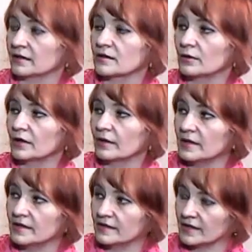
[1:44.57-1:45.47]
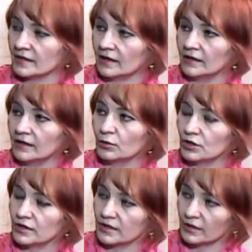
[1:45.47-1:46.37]
Насколько мне известно, это
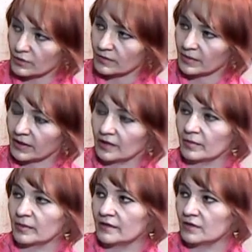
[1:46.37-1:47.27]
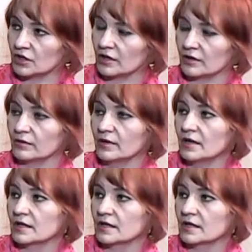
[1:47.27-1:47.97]
очень серьезный проект по продвижению